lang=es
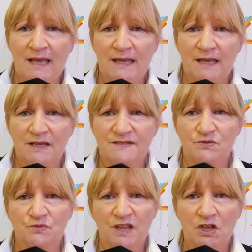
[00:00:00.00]
y es
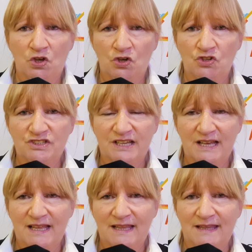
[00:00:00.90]
un ícono
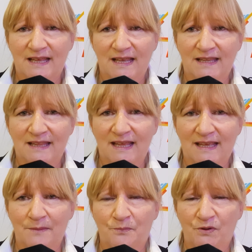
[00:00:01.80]
ya de,
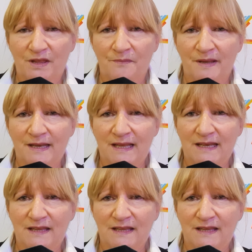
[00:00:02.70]
que puedan venir